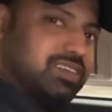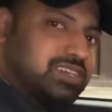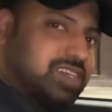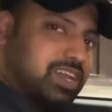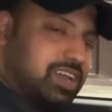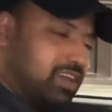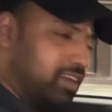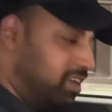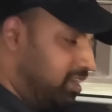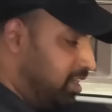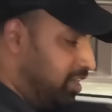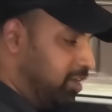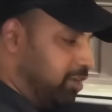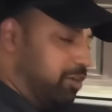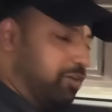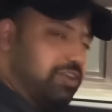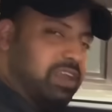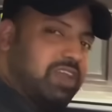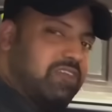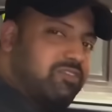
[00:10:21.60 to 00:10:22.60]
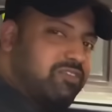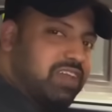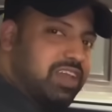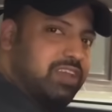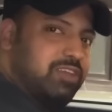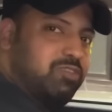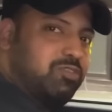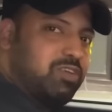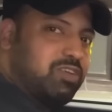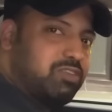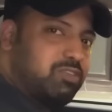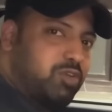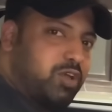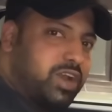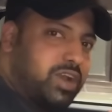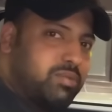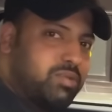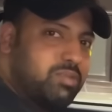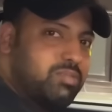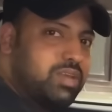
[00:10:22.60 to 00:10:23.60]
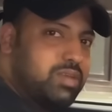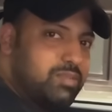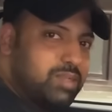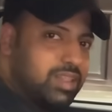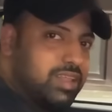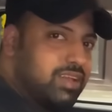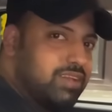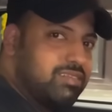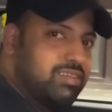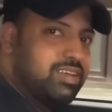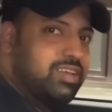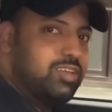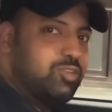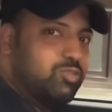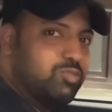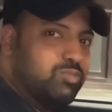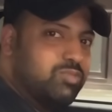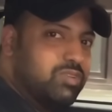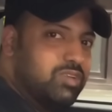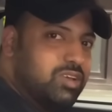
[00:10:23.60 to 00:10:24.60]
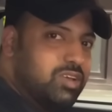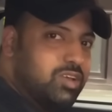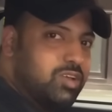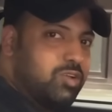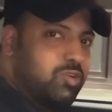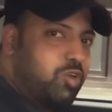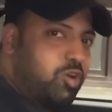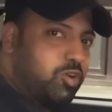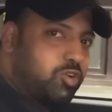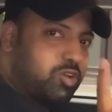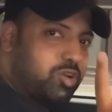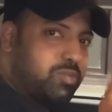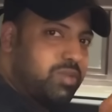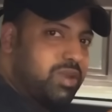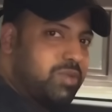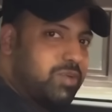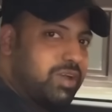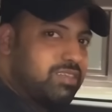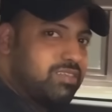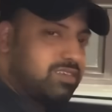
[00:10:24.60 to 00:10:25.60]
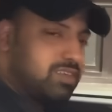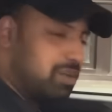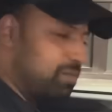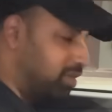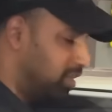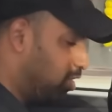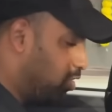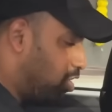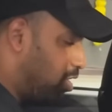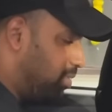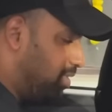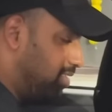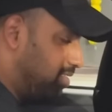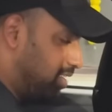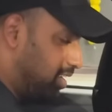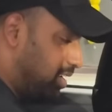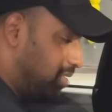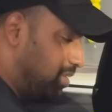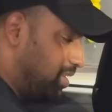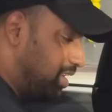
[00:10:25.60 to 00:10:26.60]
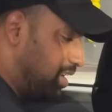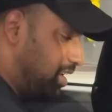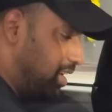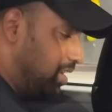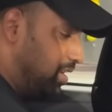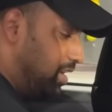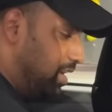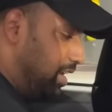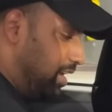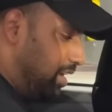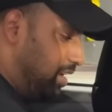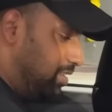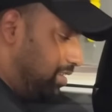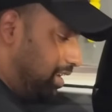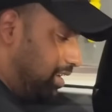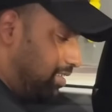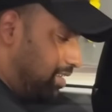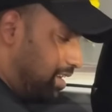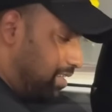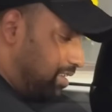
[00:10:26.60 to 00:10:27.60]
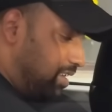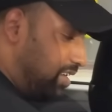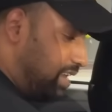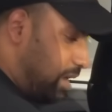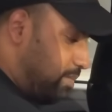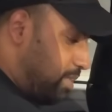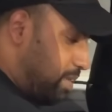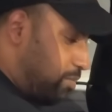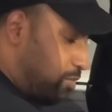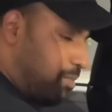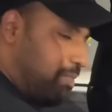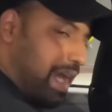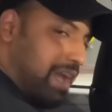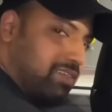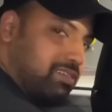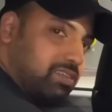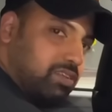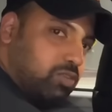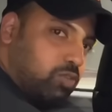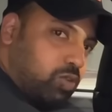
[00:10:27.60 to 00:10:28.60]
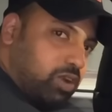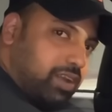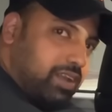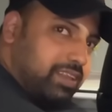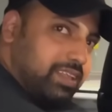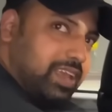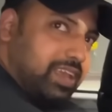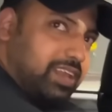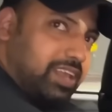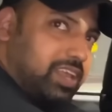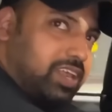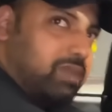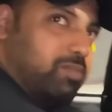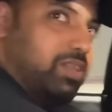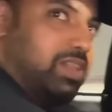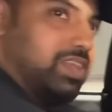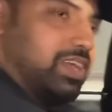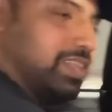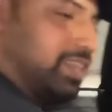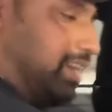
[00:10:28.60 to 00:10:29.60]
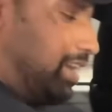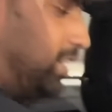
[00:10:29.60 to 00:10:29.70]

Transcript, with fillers: सच है वेन्यू और सोनेट में भी नहीं मिलता ऐसा नी रूम कौन कौन मेरी बात से सहमत है कॉमेंट्स करके बताना इसी के साथ साथ यहाँ पे आपको मैगजीन होल्डर देखने के लिए मिल जाता